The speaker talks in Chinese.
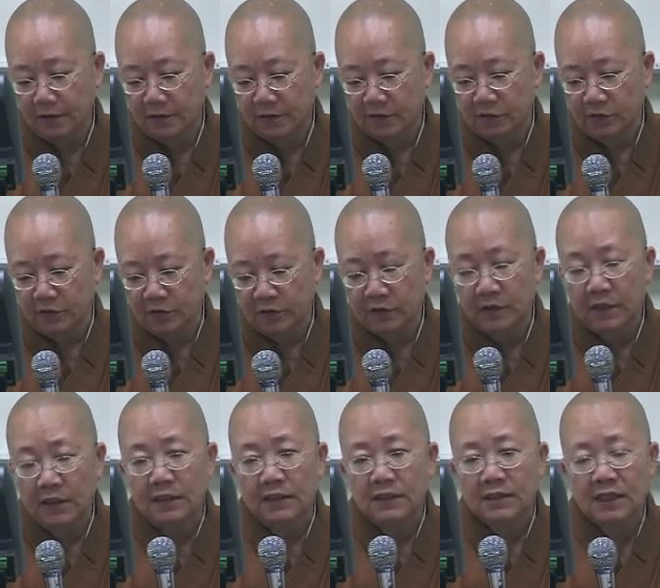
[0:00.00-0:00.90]
说
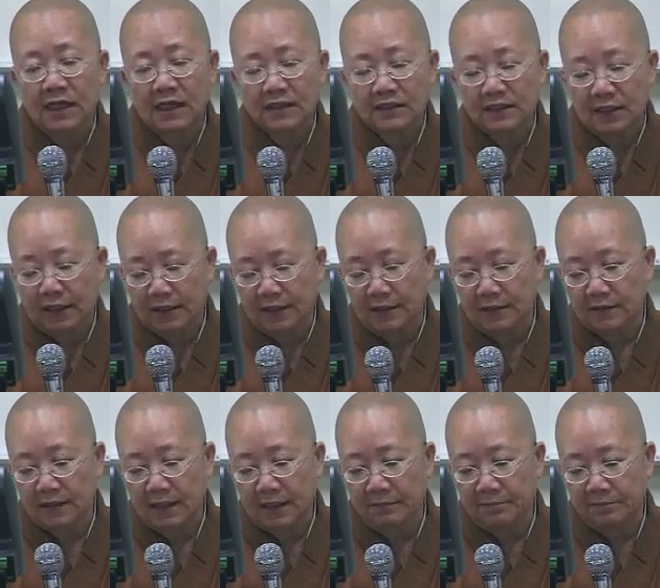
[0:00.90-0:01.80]
张常呢
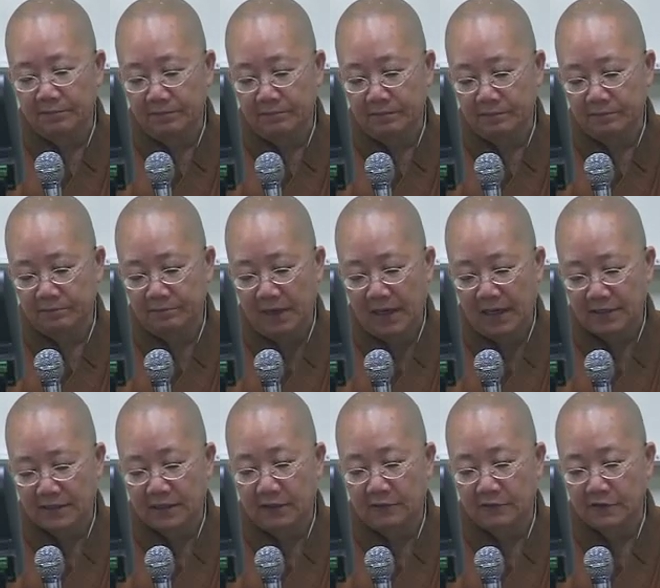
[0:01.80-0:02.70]
在罢
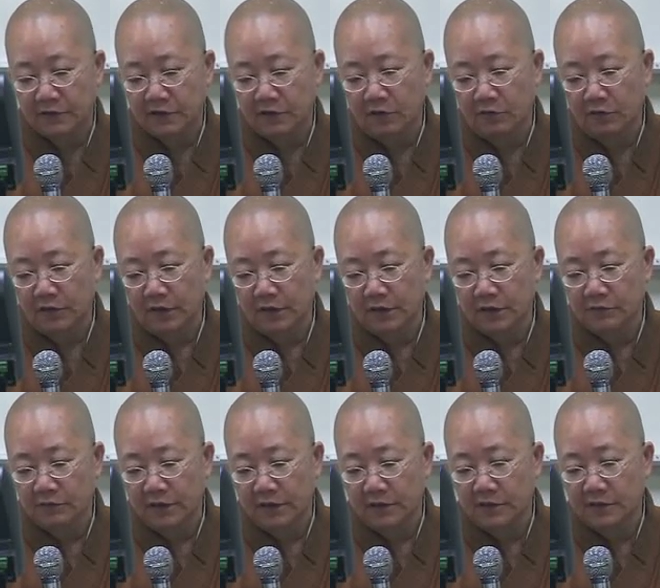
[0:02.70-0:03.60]
朝之后呢，
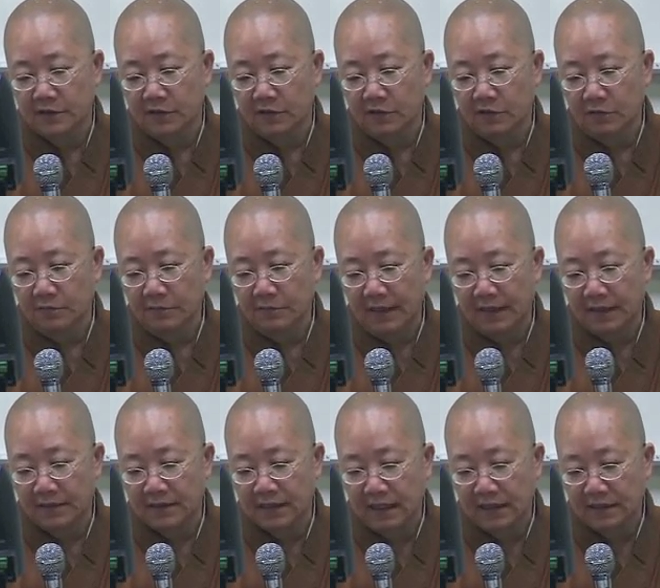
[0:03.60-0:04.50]
就会走马
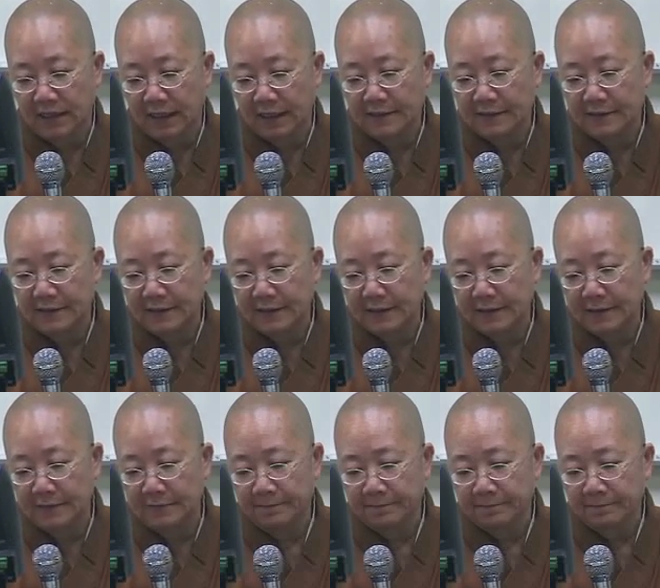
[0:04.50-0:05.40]
张台
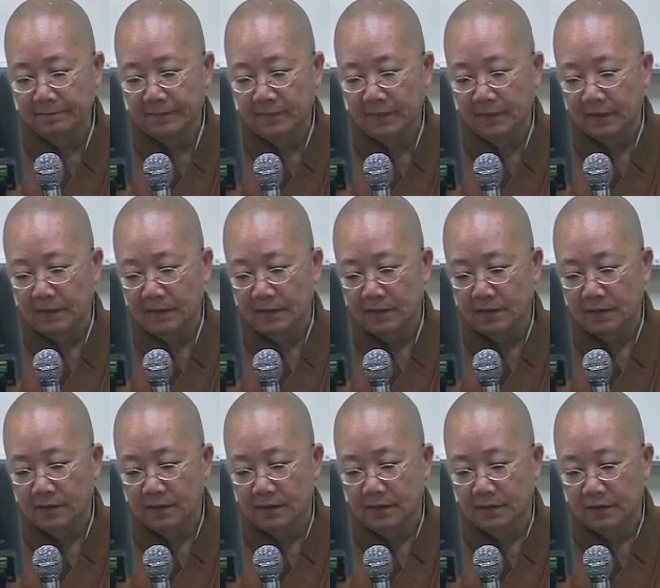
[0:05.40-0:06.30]
街，
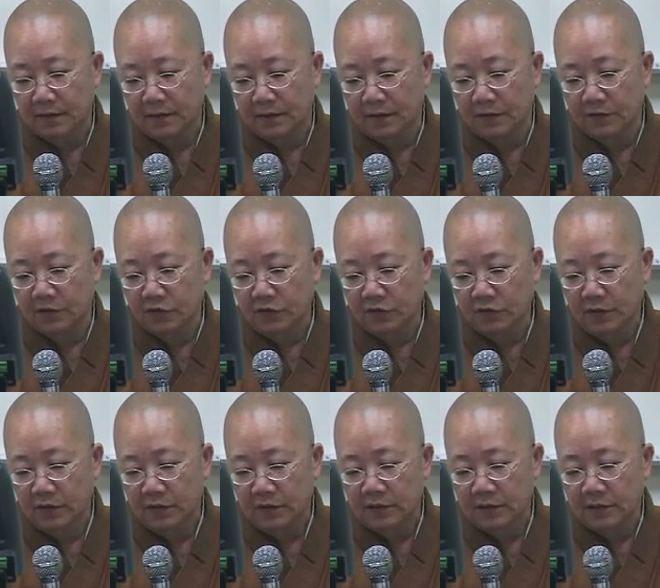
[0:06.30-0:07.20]
也就是说
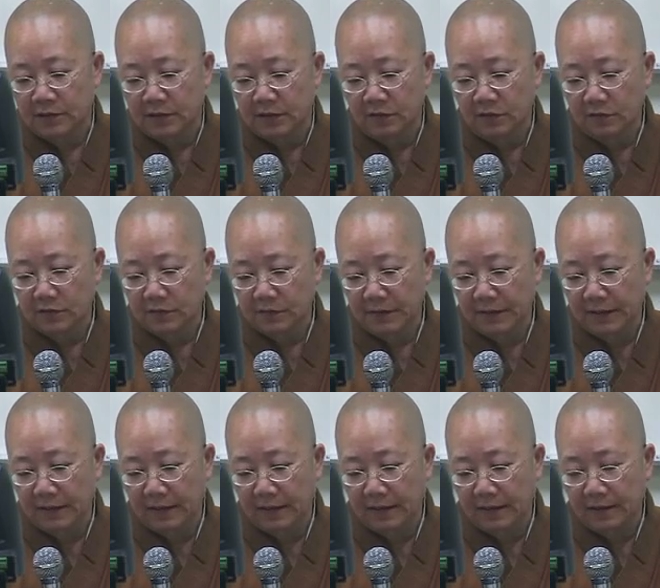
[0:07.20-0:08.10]
形容怎么
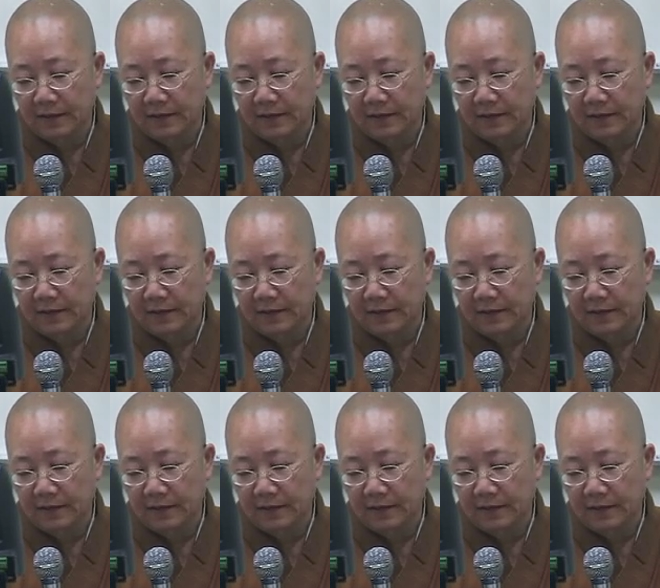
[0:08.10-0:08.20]
样？